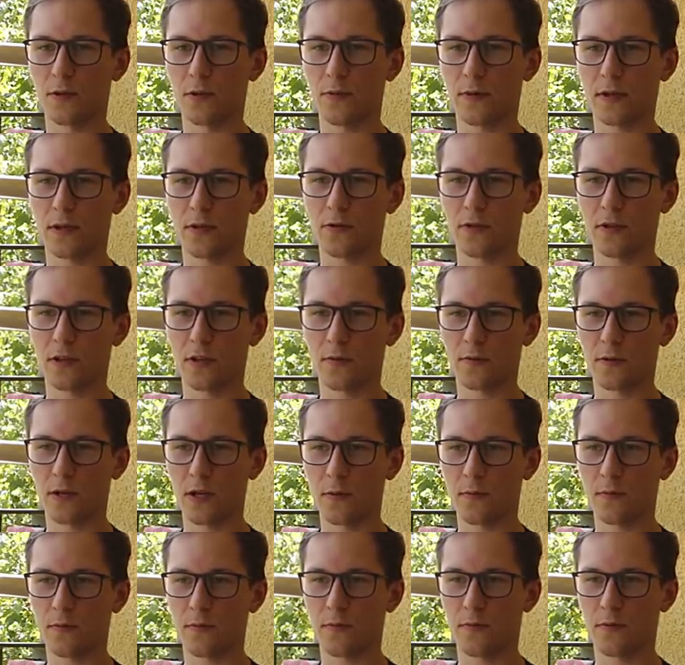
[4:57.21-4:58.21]
не подходит
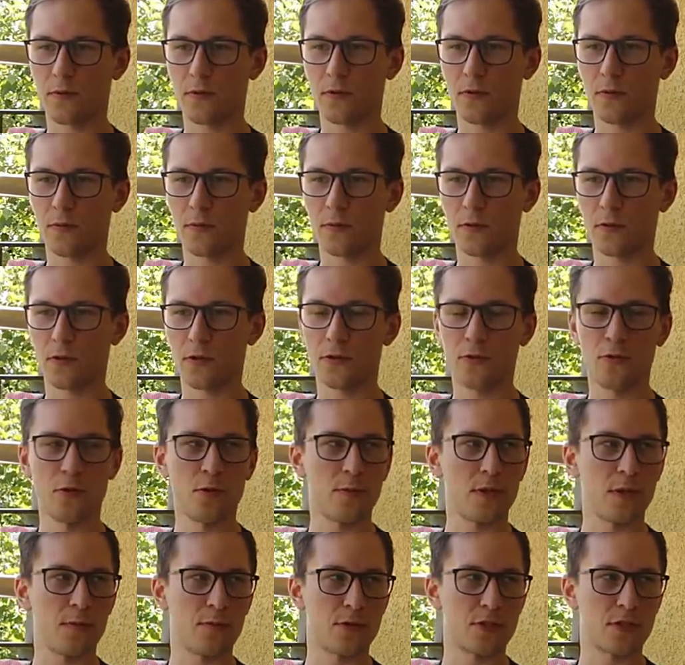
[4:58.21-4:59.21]
мне по, по культуре,
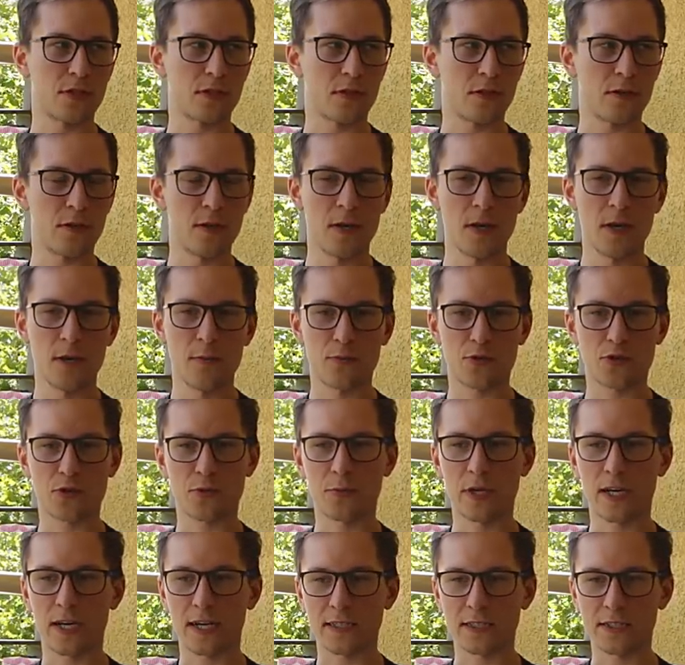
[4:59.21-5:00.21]
потому что, потому что
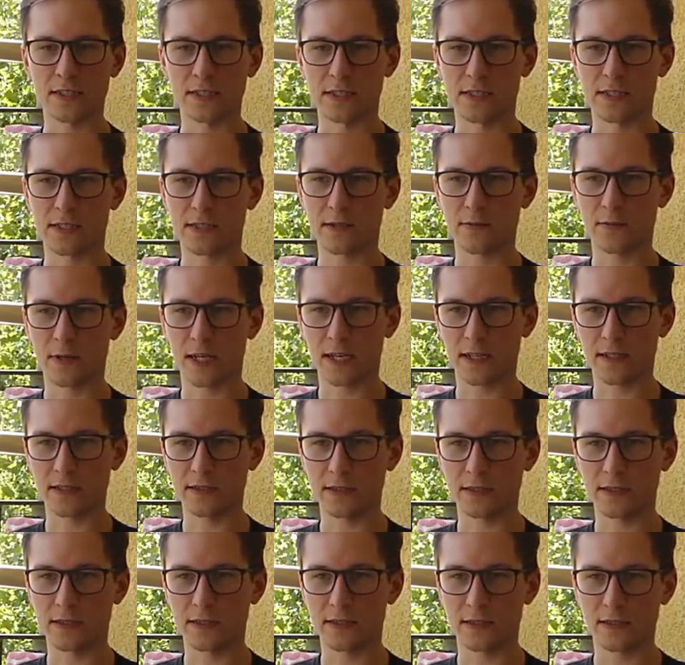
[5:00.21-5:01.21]
мне, хотелось, мне
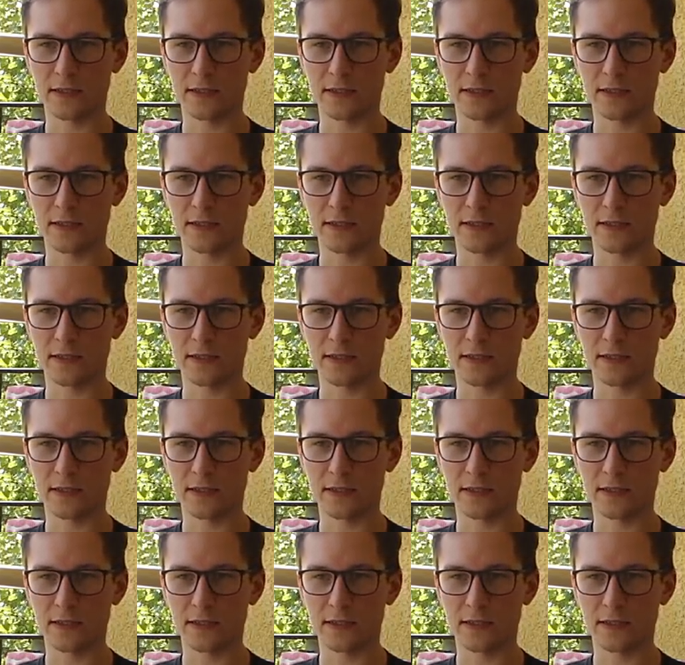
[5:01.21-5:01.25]
хотелось